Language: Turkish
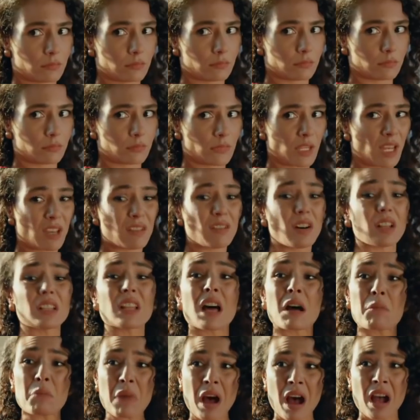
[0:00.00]
hadi bakalım.
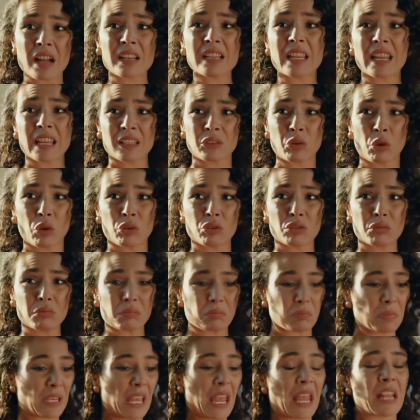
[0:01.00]
Vallahi mahalleye döndüm.
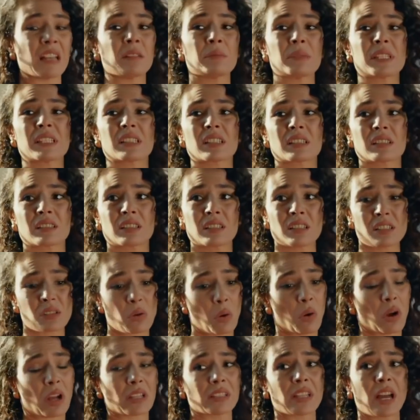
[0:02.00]
Bir elimi sıktınız o